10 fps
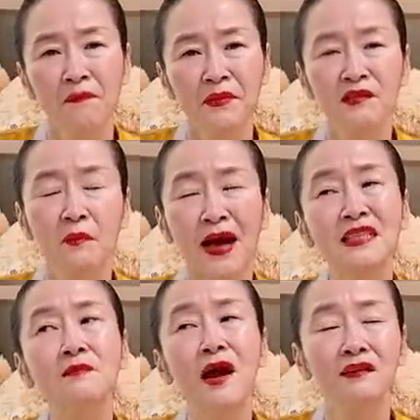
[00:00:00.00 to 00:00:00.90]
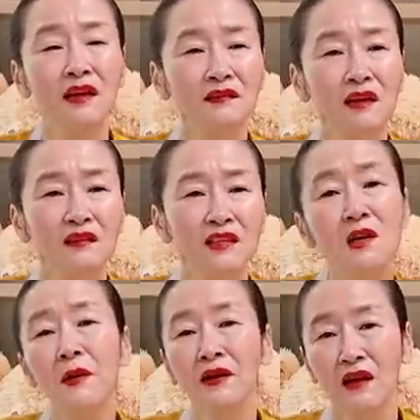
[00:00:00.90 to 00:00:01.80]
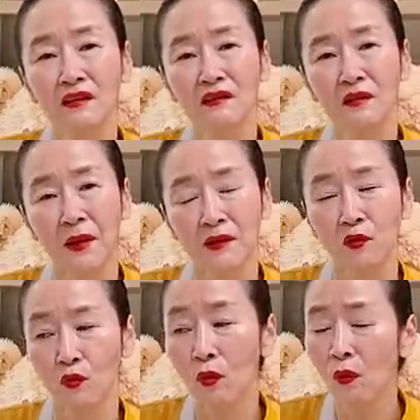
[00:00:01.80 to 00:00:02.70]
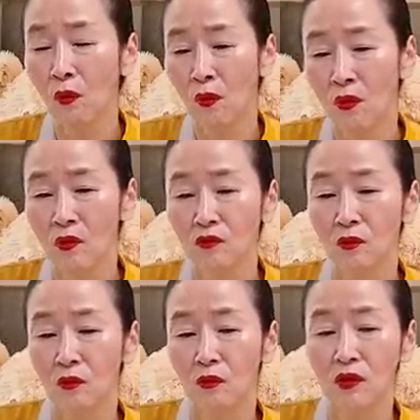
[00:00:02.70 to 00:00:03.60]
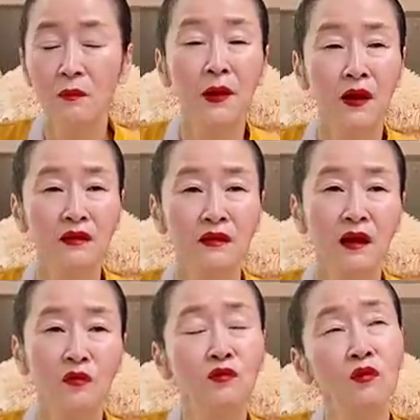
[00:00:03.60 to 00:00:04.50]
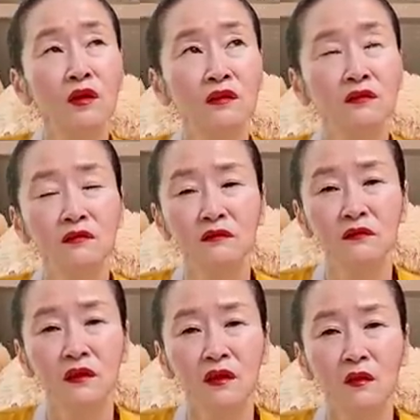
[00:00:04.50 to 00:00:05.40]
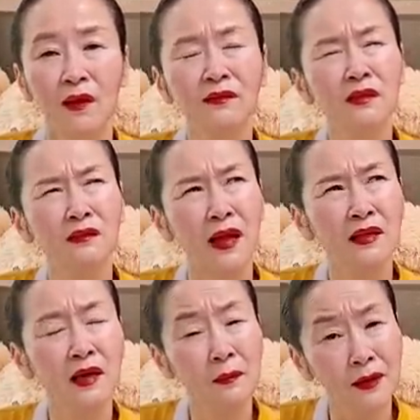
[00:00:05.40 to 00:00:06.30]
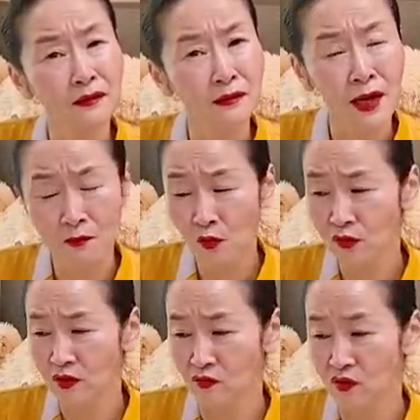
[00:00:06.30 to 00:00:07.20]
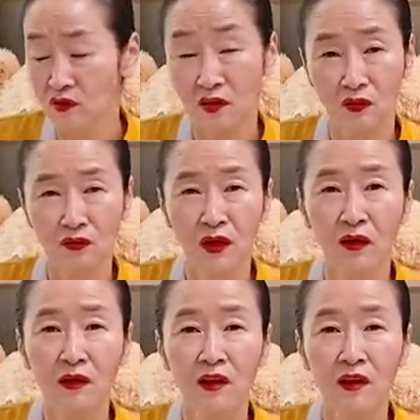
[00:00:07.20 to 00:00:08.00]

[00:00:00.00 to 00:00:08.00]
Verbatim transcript: 그래서 마지막 날 때는 일반 아기들이 많이 오고 또 일반 아기가 어떤 아기는 왔는데 나이가 많은 할머니 연세더라고 근데